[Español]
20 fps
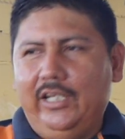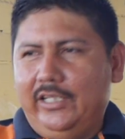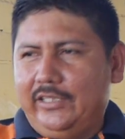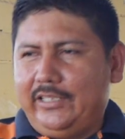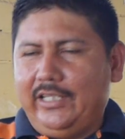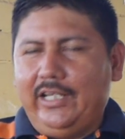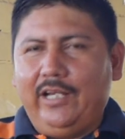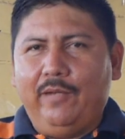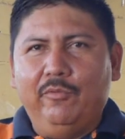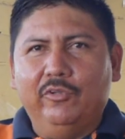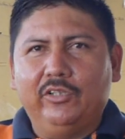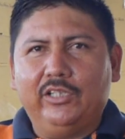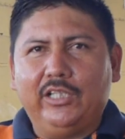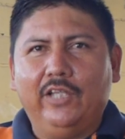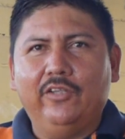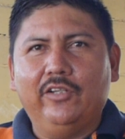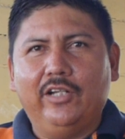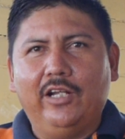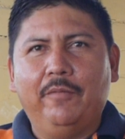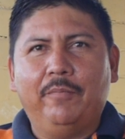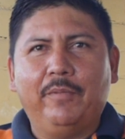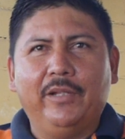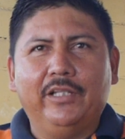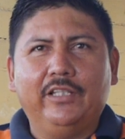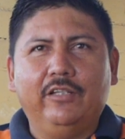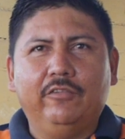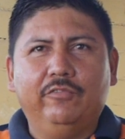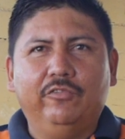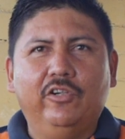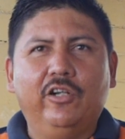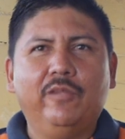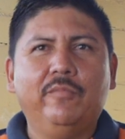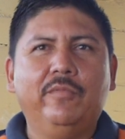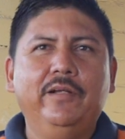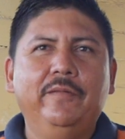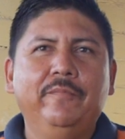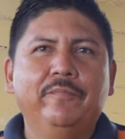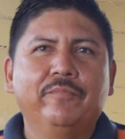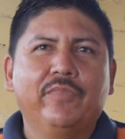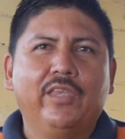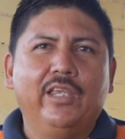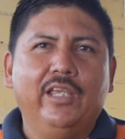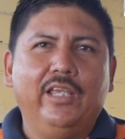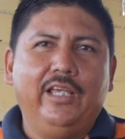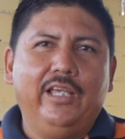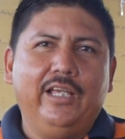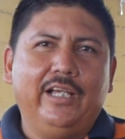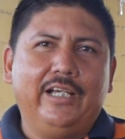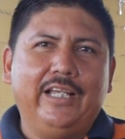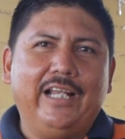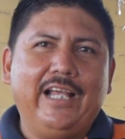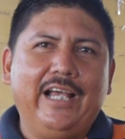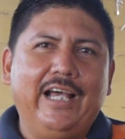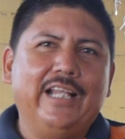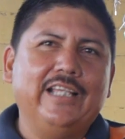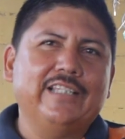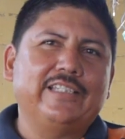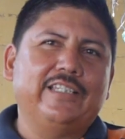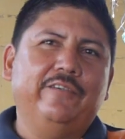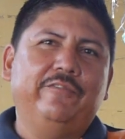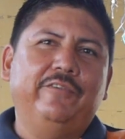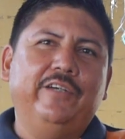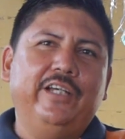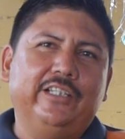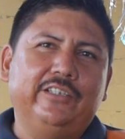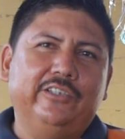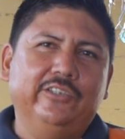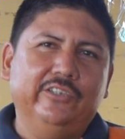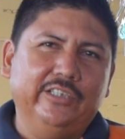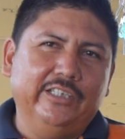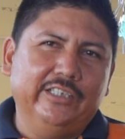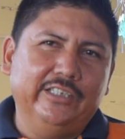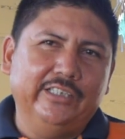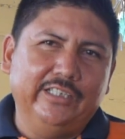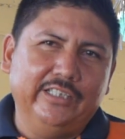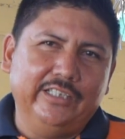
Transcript: sea montado en la plataforma, eh, crear ese efecto de,